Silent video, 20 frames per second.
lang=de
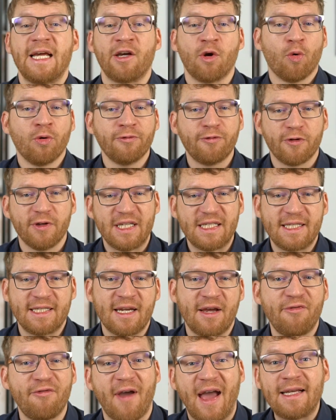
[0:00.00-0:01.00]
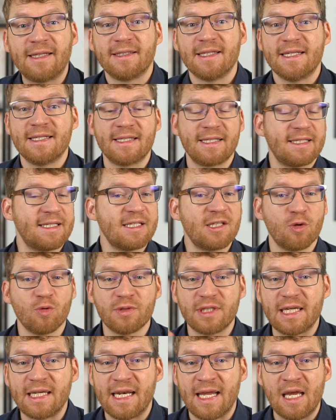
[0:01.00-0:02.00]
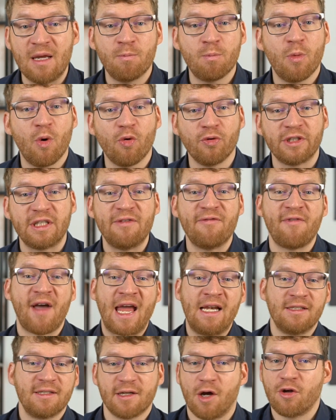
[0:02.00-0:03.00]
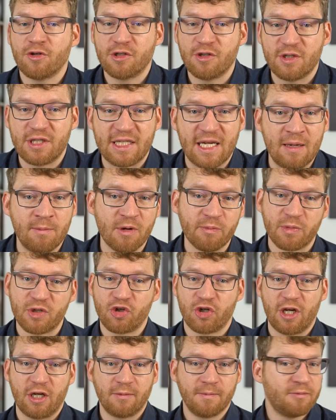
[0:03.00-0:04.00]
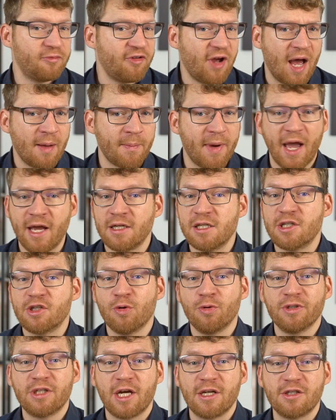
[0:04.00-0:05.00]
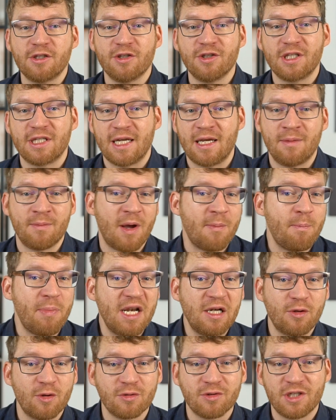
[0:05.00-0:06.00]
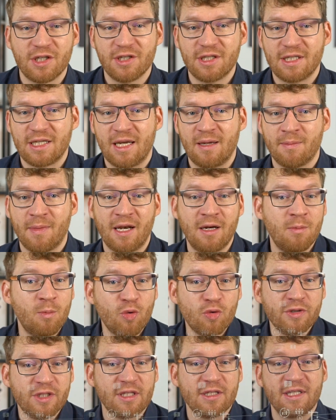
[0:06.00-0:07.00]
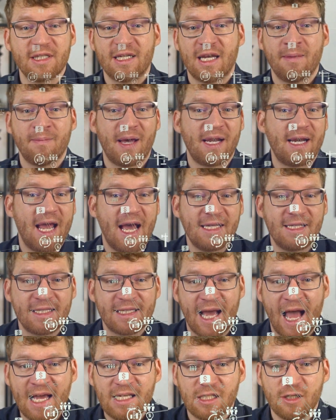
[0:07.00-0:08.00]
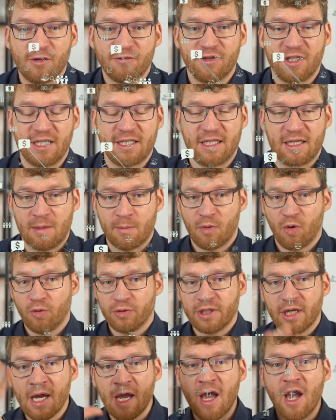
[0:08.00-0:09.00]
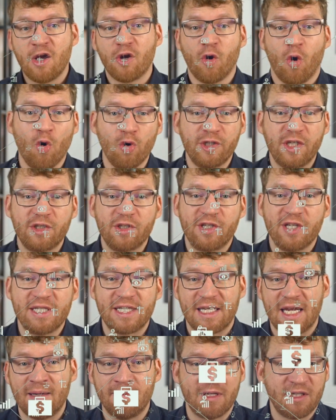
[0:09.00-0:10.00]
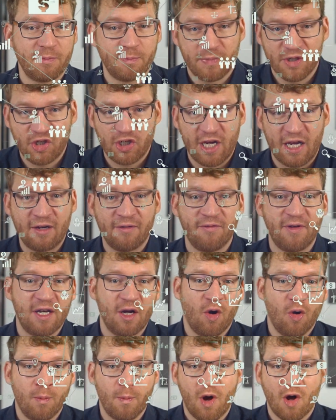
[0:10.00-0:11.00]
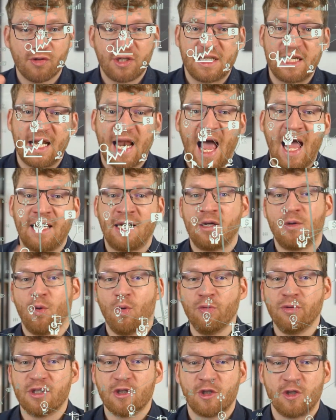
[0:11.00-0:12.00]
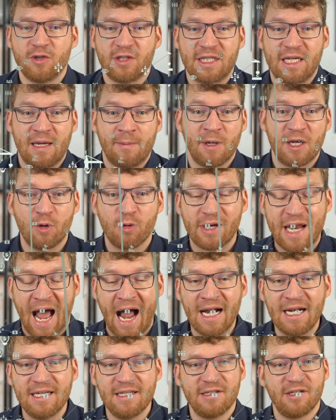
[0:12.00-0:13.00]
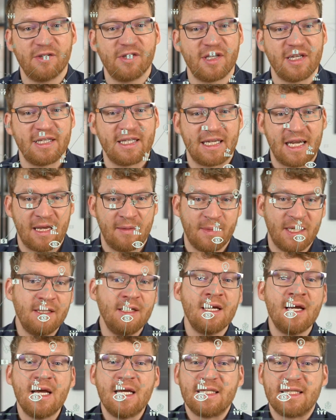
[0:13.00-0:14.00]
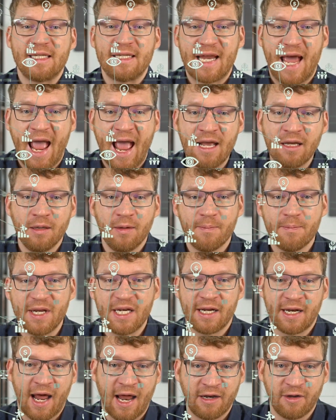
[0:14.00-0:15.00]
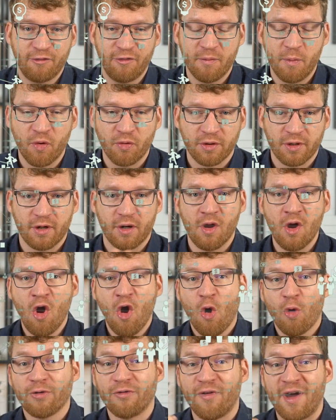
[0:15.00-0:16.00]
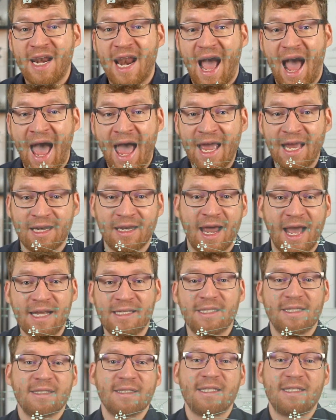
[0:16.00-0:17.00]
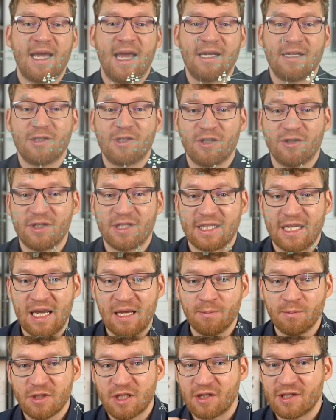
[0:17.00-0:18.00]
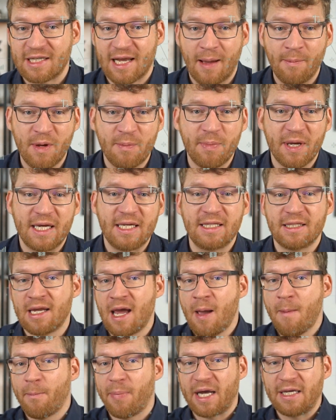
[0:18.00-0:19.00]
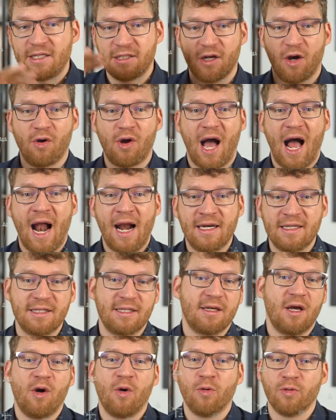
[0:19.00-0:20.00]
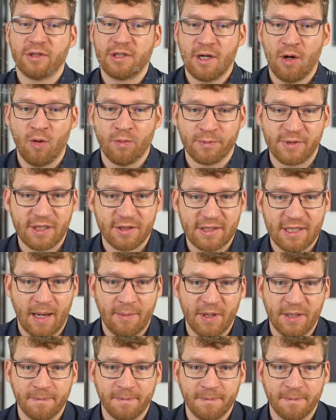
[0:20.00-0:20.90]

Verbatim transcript: Der Grund für diesen Effekt ist, dass unser Leben und die Welt aus Systemen bestehen. Wir haben ein Gesundheitssystem, ein Bildungssystem, ein Immunsystem, ein Herz-Kreislauf-System. Und große Systeme bestehen wiederum aus kleinen Untersystemen. Und all diese Systeme sind eng miteinander verbunden. Und wenn ein essentielles System zusammenbricht, bricht auch alles rundherum zusammen.